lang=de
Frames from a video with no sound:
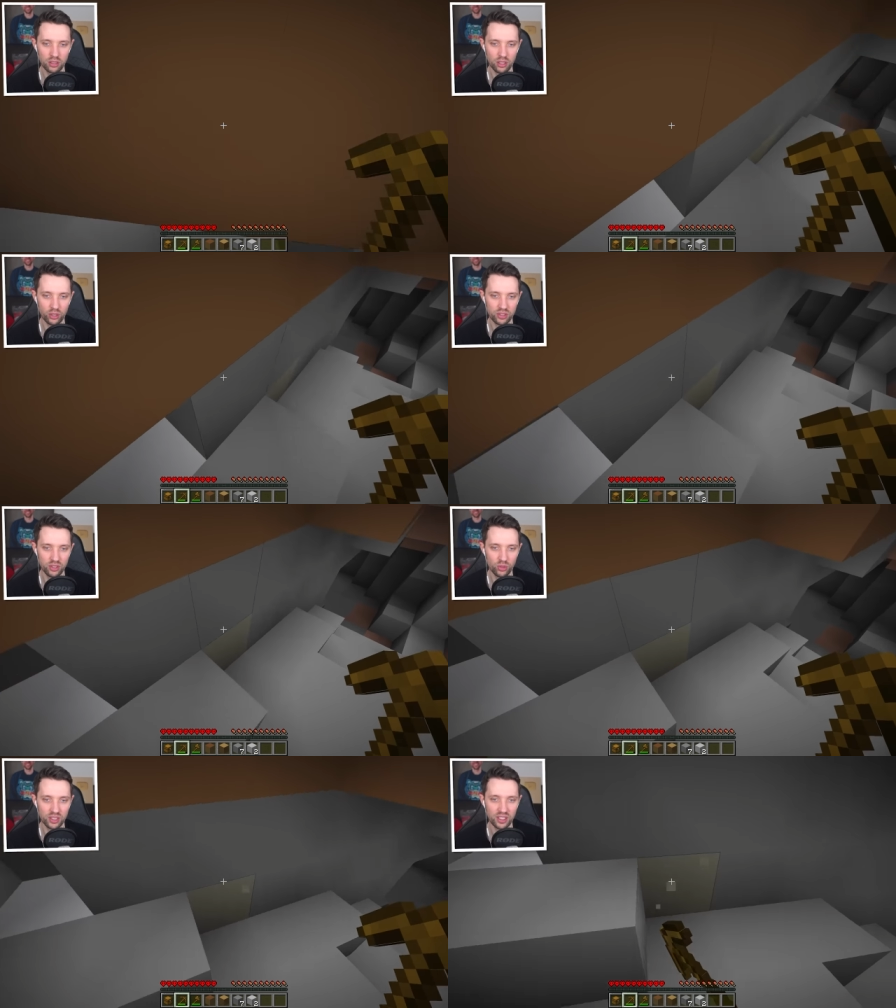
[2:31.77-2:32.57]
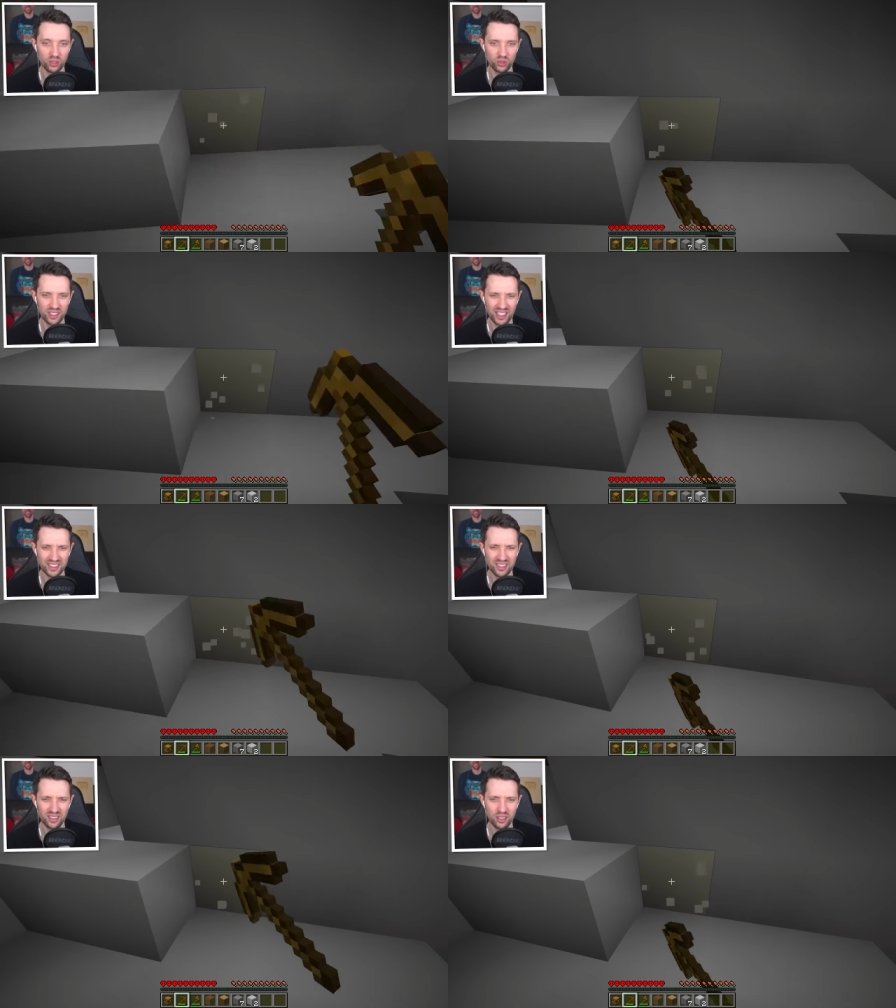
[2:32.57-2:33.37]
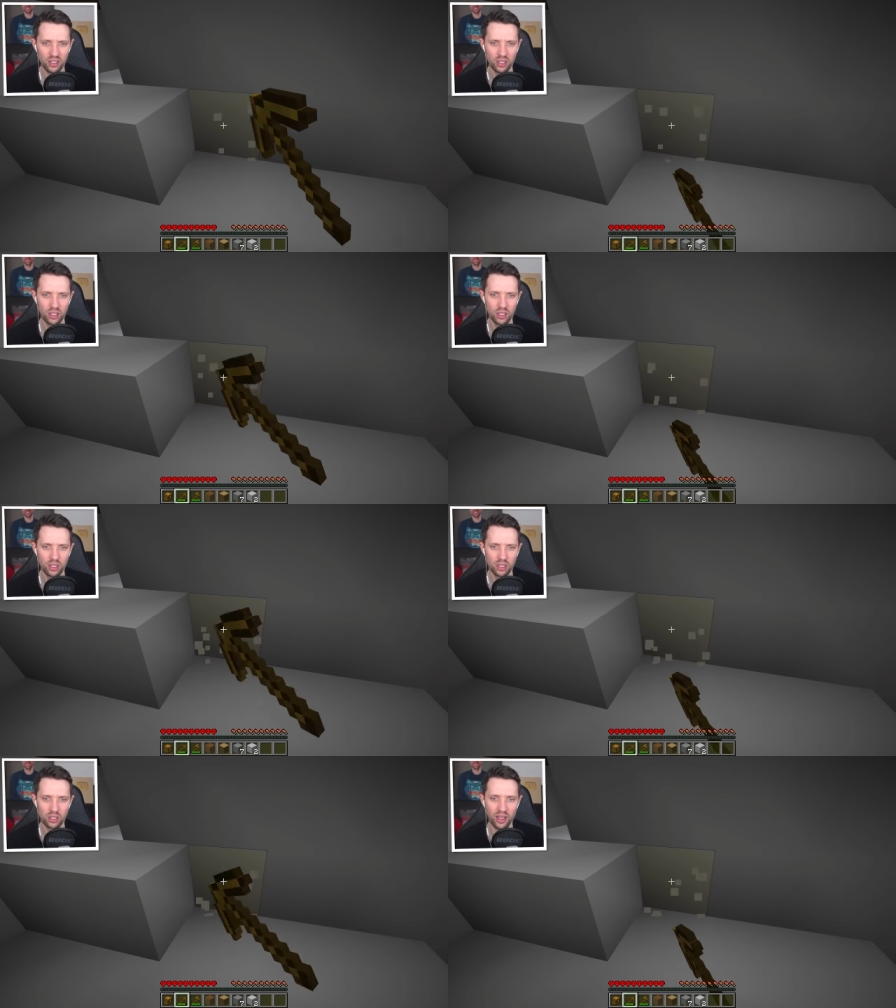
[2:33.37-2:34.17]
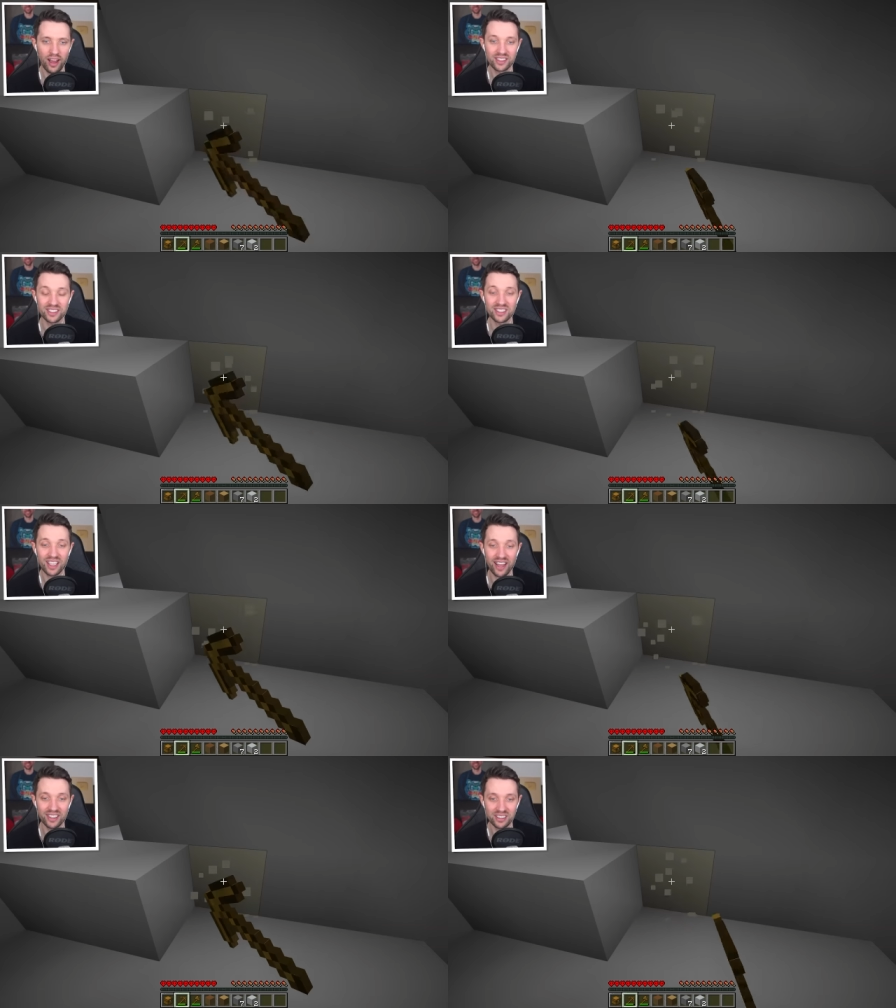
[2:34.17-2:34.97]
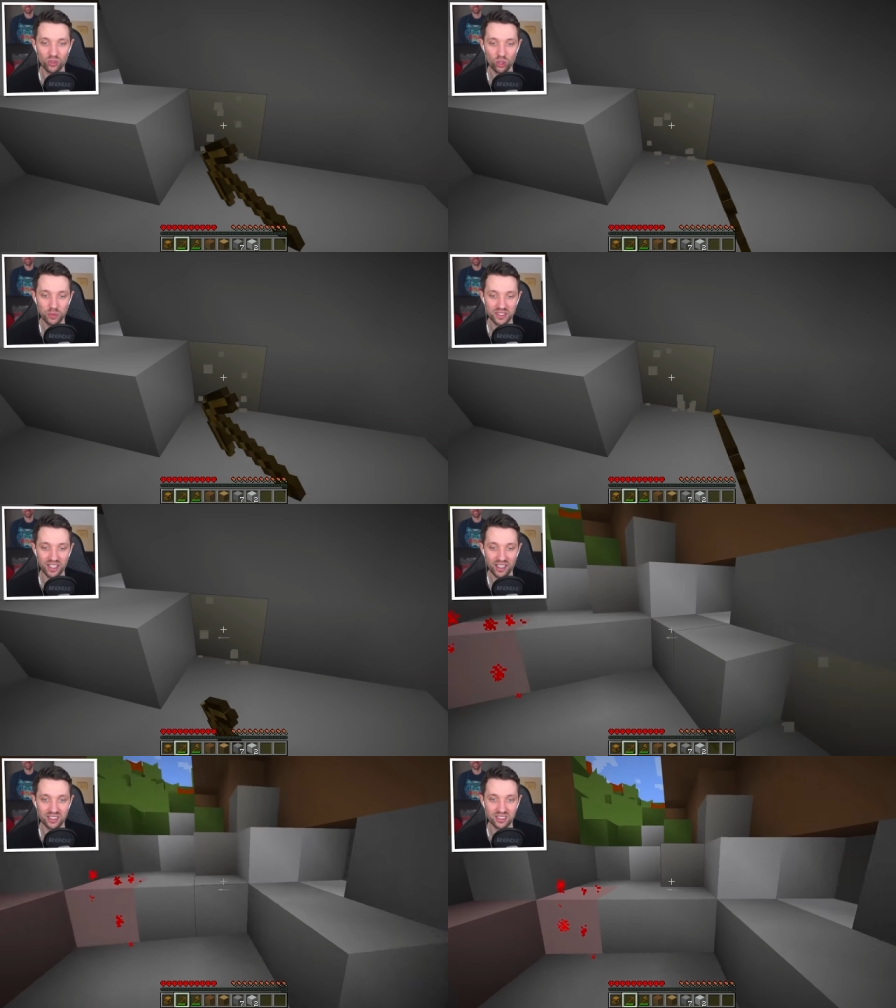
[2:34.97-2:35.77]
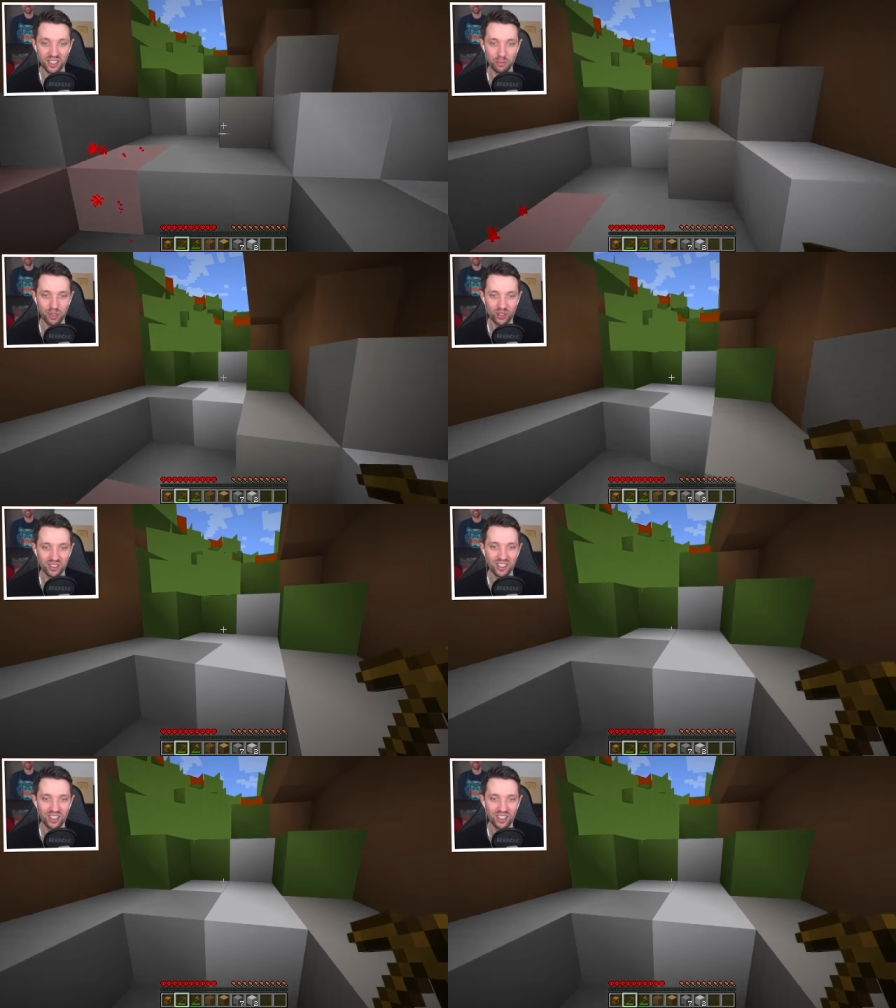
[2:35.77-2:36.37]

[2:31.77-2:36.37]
Auch Diorit. Und das hier? Ah, das ist Eisen. Guck mal, den kann ich es nicht abbauen.